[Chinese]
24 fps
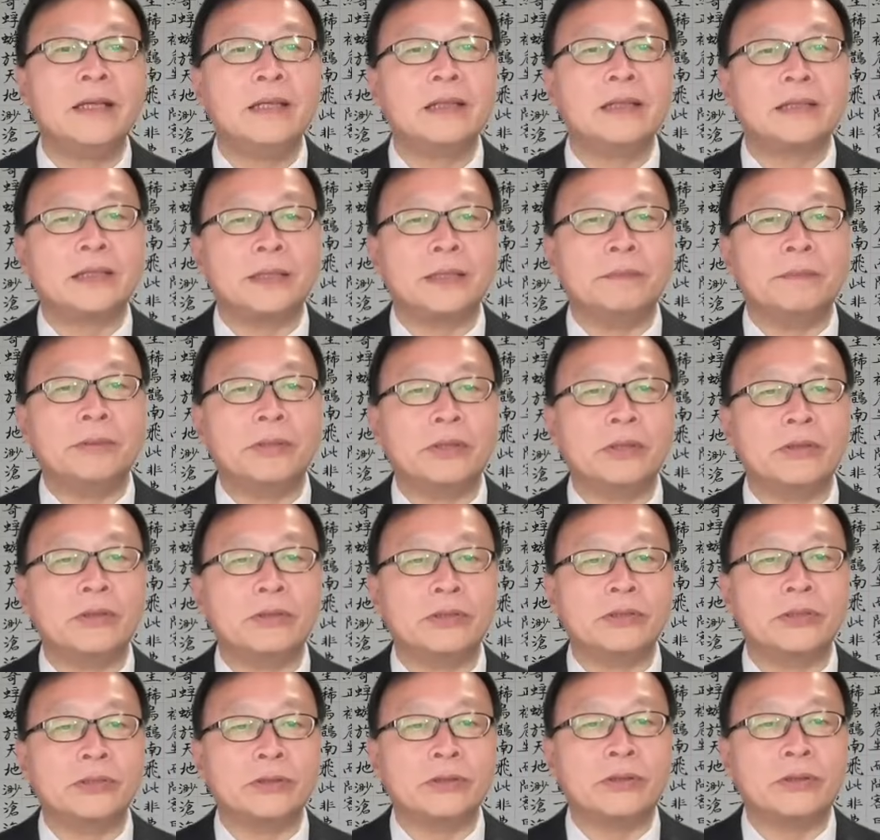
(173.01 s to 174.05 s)
陈破空
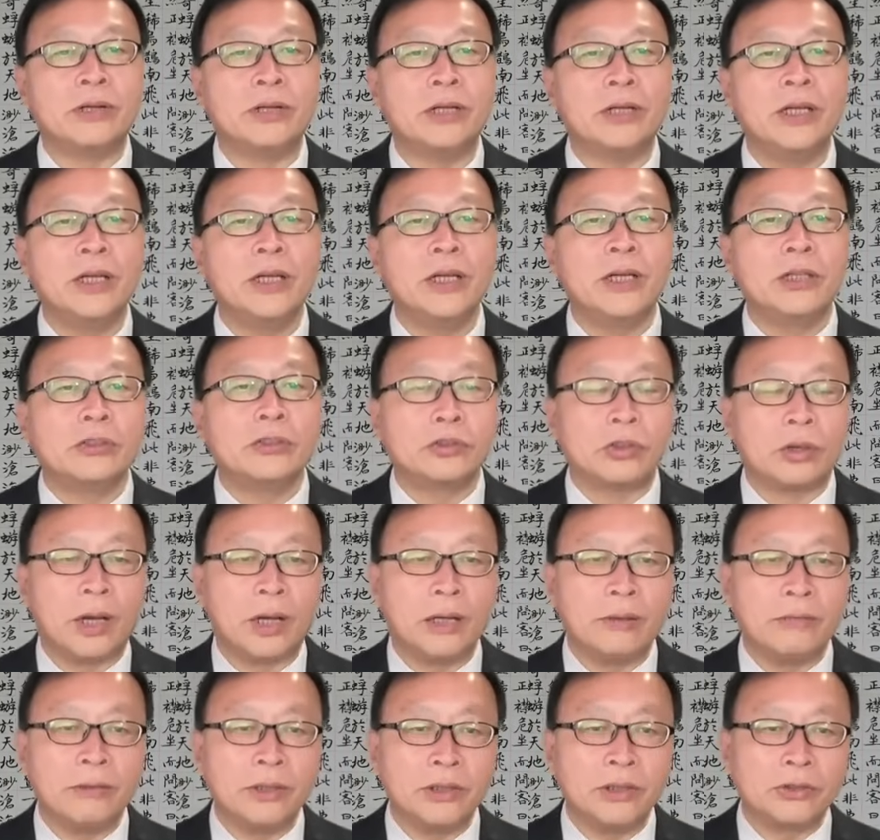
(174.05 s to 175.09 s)
说：“
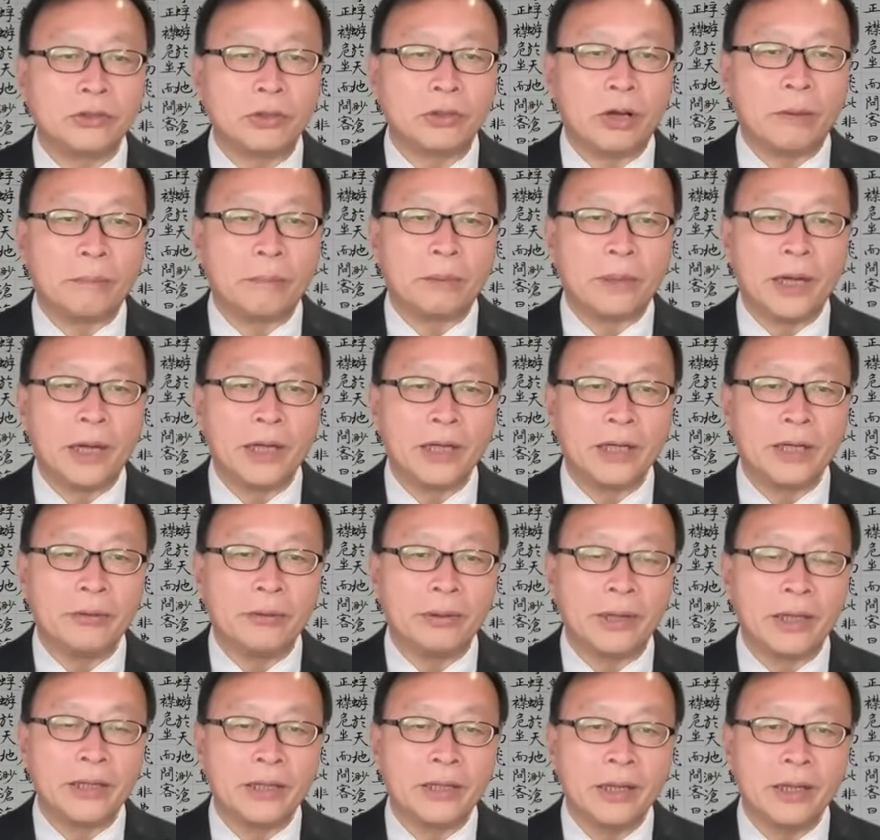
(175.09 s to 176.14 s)
传闻说彭丽
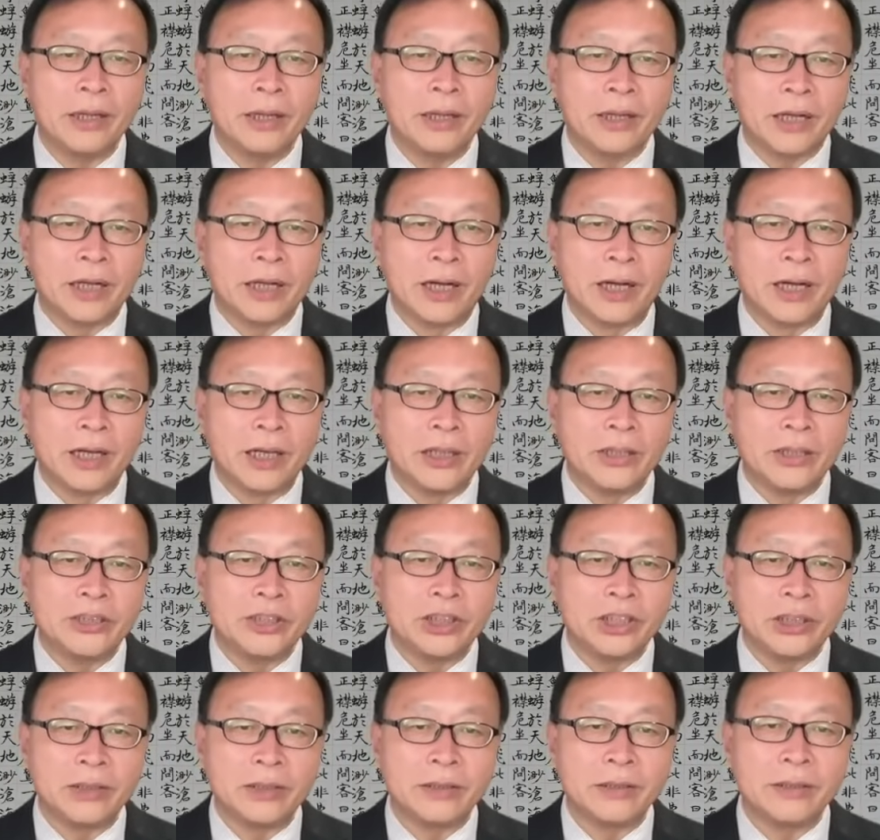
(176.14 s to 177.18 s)
媛可能
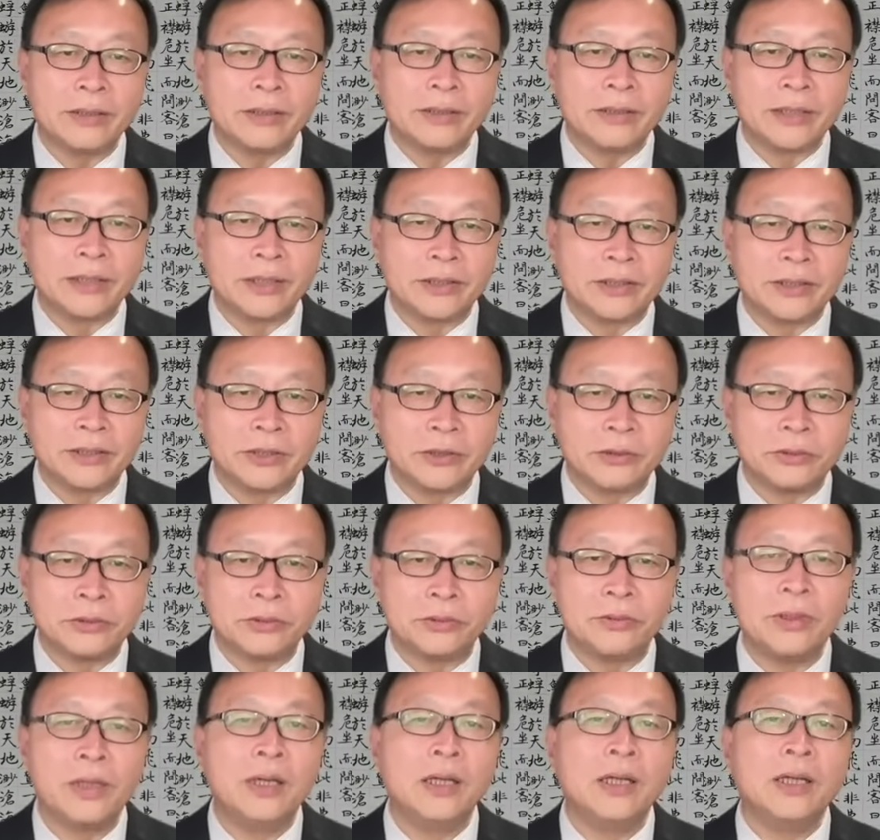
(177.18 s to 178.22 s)
进政治
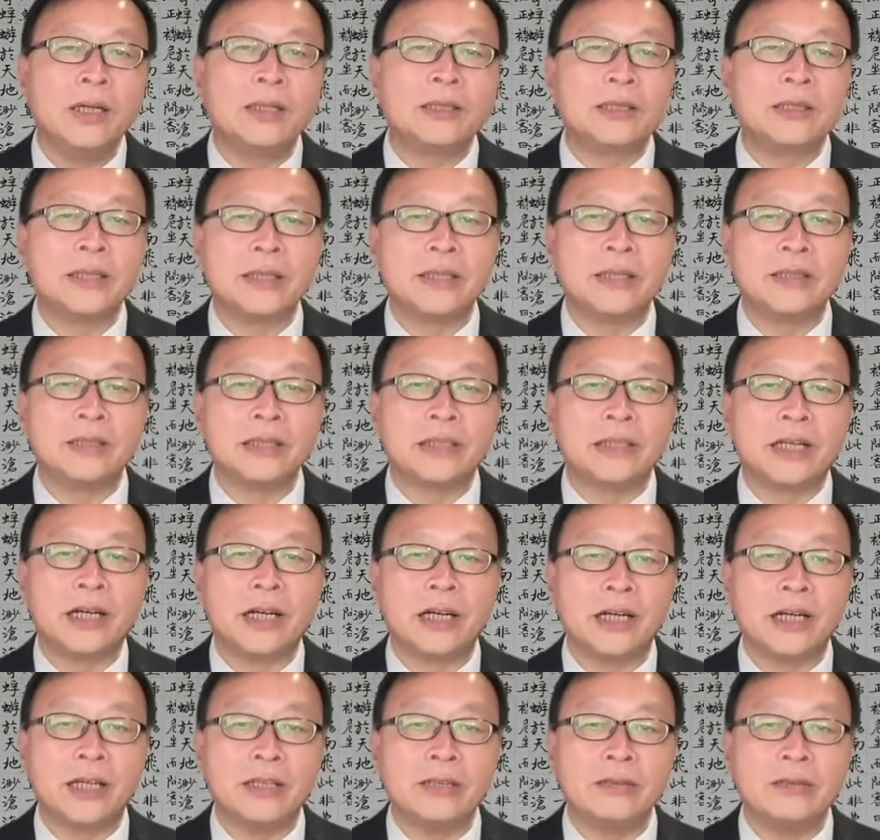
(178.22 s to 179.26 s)
局。”甚至
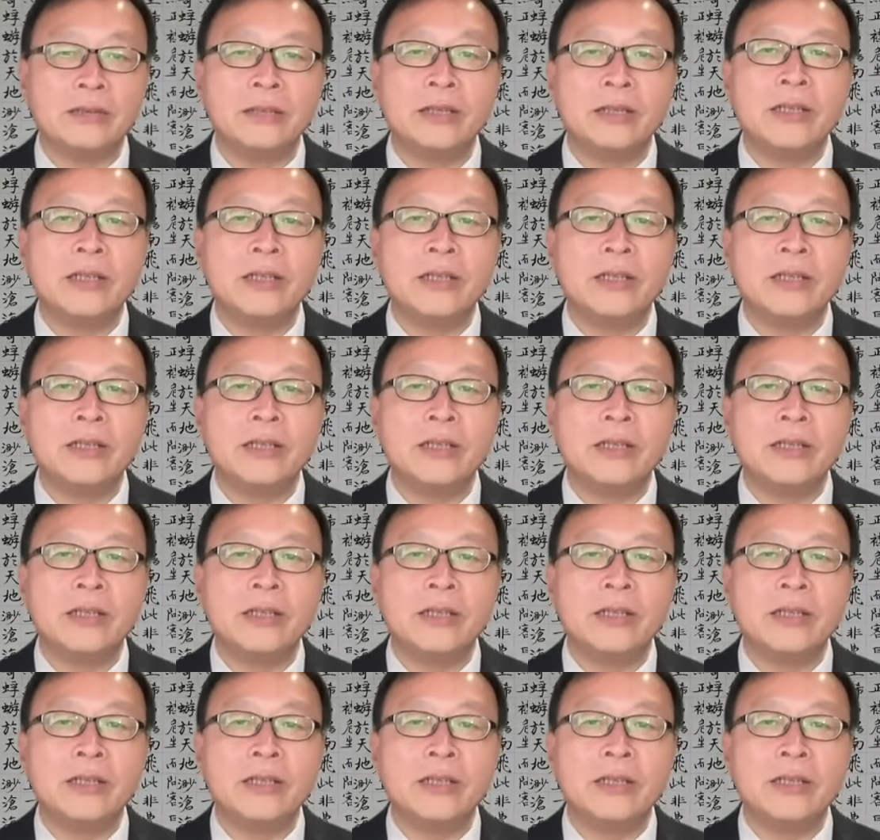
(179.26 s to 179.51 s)
可能